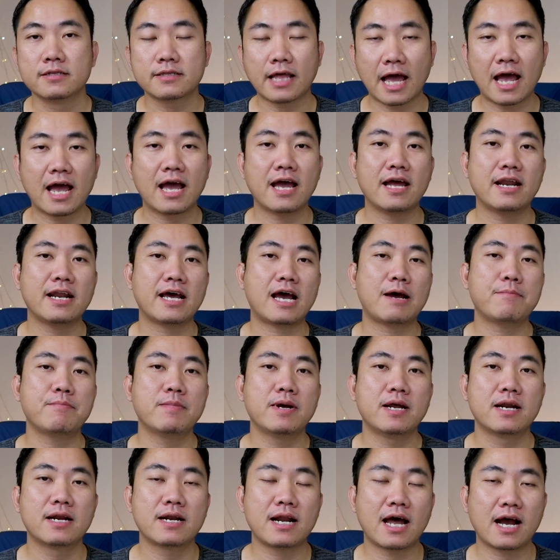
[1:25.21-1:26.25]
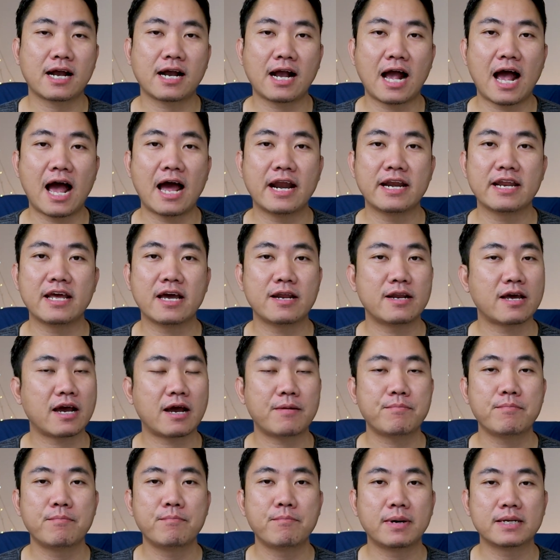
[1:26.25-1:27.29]
แต่นะครับหลักการเนี่ยนะค
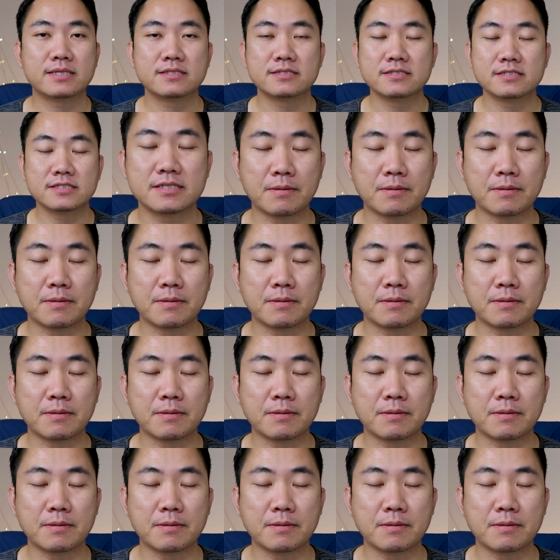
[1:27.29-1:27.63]
รับมัน